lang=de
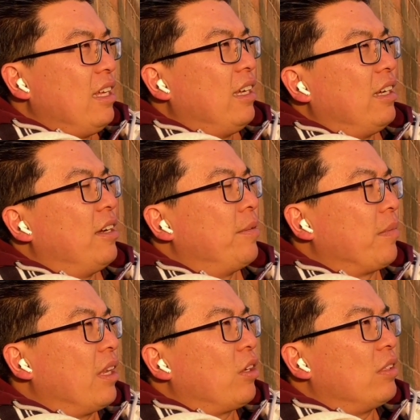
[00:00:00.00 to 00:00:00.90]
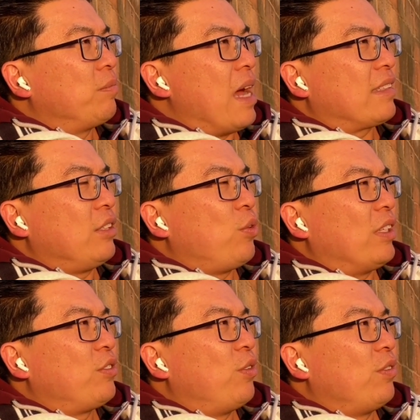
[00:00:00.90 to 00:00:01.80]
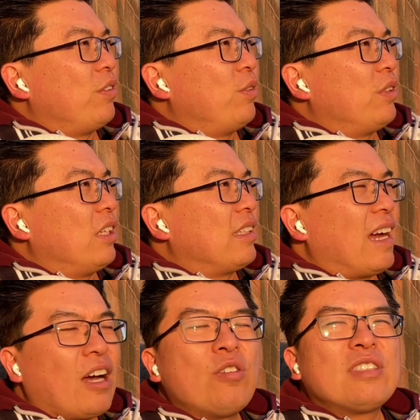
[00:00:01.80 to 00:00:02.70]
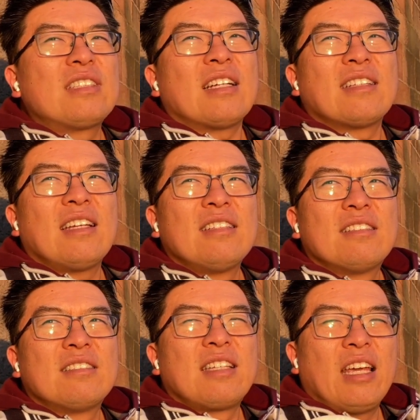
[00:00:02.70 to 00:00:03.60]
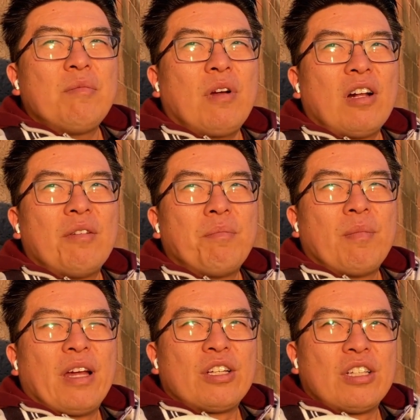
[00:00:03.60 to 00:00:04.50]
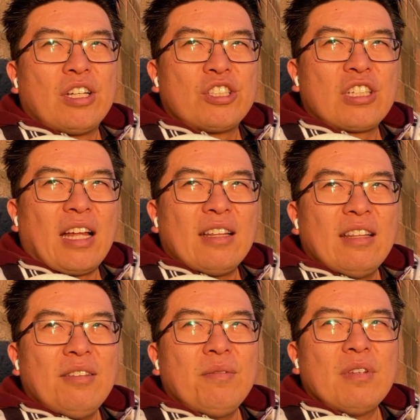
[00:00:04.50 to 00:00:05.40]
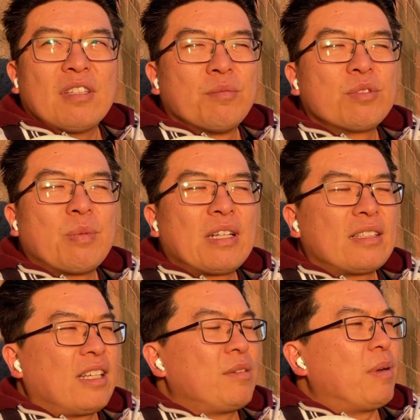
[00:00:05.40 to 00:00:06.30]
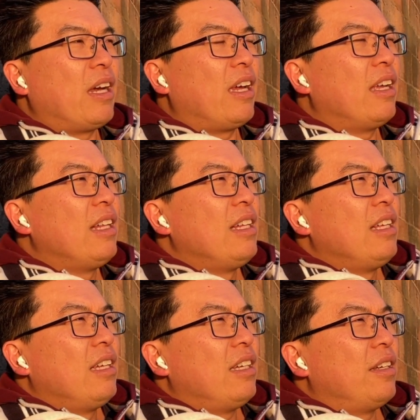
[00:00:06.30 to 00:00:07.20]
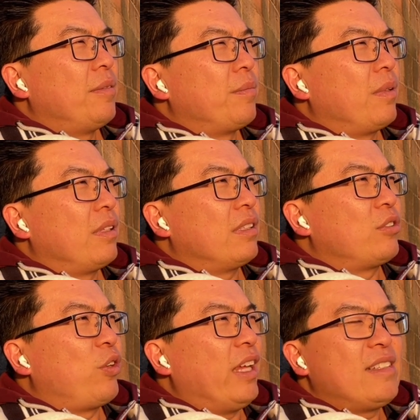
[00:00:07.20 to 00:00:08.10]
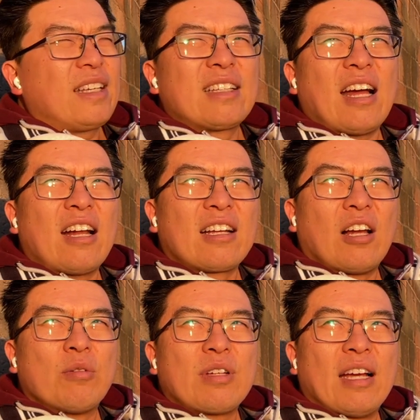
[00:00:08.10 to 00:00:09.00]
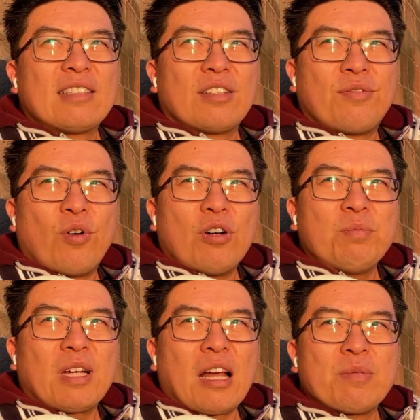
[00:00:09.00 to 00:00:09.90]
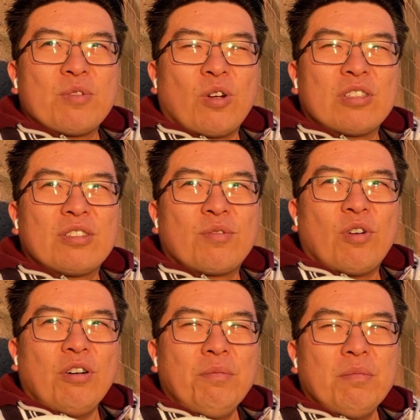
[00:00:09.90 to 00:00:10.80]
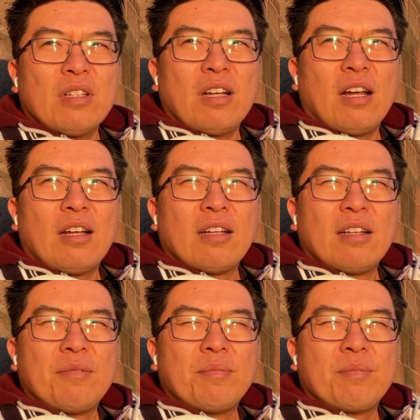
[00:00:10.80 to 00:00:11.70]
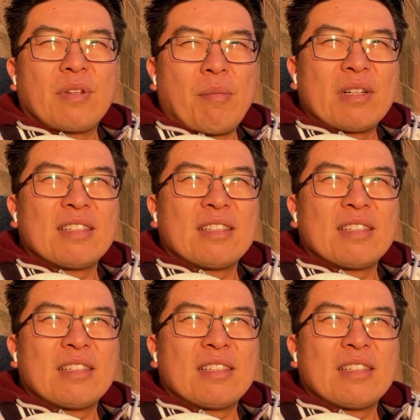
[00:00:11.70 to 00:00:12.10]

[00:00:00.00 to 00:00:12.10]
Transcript: ähm, Marktsituationen. Und äh, daraus ist tatsächlich ein System ähm, entstanden. Ich muss mal tatsächlich bei ähm, Trade Signal, glaube ich, heißt das Forum, da gab es ein deutsches Forum, da, ähm, damals